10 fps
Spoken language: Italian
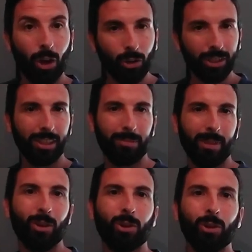Oggi ti
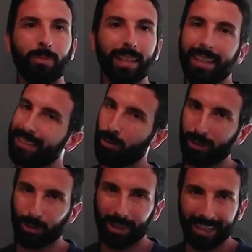spiego come e te lo
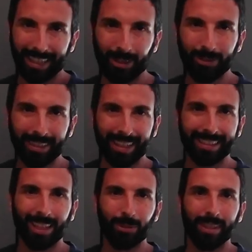faccio anche raccontare
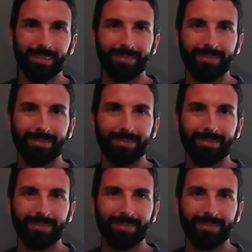da lui.